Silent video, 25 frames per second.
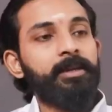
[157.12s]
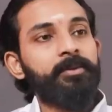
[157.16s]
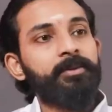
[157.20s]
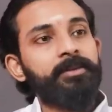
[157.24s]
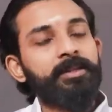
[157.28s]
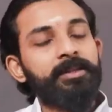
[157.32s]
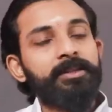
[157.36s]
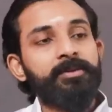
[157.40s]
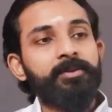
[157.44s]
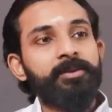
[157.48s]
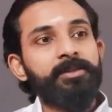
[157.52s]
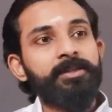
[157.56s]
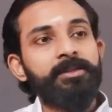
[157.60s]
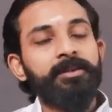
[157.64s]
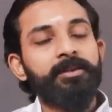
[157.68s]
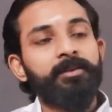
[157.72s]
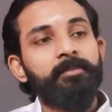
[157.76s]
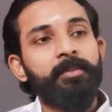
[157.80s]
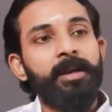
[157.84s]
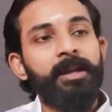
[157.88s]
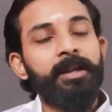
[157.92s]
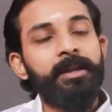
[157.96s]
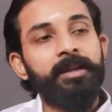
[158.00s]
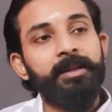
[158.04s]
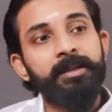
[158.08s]
இருபத்தஞ்சி வருஷத்துக்கு
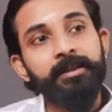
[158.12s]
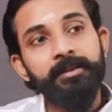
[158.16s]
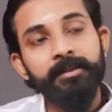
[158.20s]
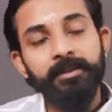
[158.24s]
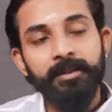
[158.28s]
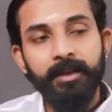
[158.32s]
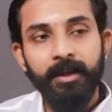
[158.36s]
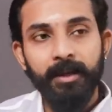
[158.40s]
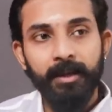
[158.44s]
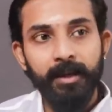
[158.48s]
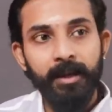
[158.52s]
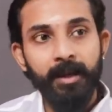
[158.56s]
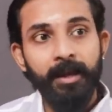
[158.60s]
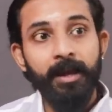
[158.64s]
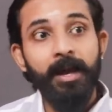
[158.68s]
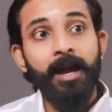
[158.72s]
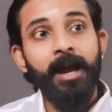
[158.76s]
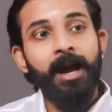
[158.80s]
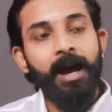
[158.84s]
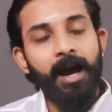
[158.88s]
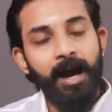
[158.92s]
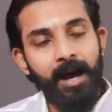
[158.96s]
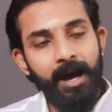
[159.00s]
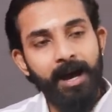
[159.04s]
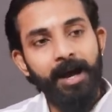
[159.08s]
மேலே இருந்துட்டாங்க
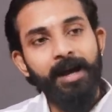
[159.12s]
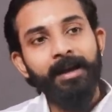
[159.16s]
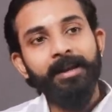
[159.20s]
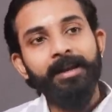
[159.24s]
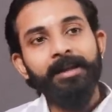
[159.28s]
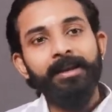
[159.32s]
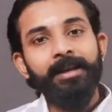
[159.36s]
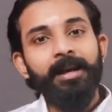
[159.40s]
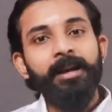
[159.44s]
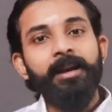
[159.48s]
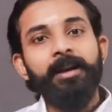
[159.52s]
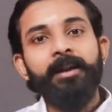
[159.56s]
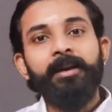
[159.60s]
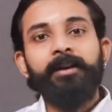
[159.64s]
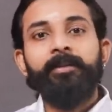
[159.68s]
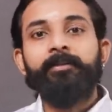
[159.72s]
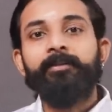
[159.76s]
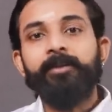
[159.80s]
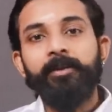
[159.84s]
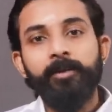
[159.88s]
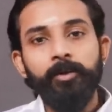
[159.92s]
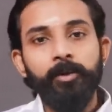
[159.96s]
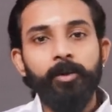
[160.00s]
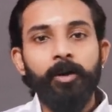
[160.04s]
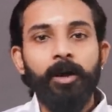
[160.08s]
ஆகையினால நாங்கள்
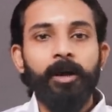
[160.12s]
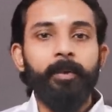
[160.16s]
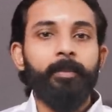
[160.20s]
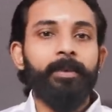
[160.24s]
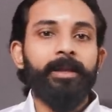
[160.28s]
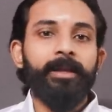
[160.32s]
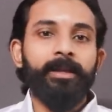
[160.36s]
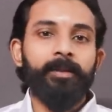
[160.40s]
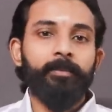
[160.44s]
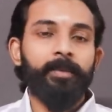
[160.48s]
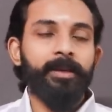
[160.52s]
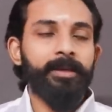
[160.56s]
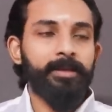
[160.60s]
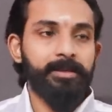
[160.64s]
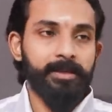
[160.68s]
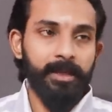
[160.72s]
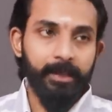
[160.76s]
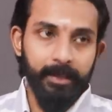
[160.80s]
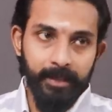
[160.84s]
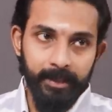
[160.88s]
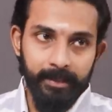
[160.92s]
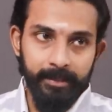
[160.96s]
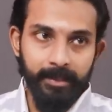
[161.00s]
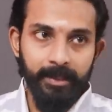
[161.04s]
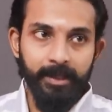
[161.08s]
விடுறோம் அப்படிங்கிற மாதிரி
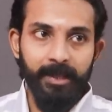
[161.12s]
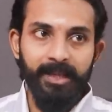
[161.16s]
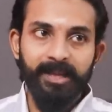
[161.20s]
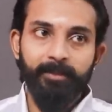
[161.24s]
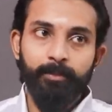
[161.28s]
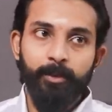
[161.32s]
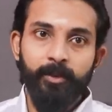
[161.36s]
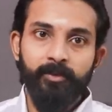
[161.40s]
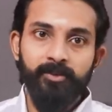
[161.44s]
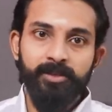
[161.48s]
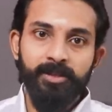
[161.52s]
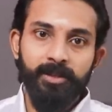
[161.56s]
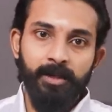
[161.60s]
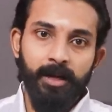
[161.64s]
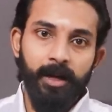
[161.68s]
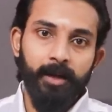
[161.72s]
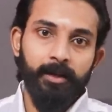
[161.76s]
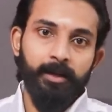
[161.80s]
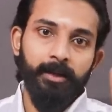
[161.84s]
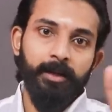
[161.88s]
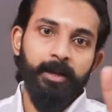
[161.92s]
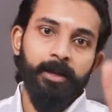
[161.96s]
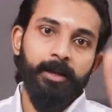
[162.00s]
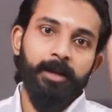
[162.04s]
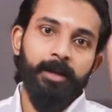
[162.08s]
சட்டத்தில் நீங்கள் ப்ரொவிஷன் காட்டுங்க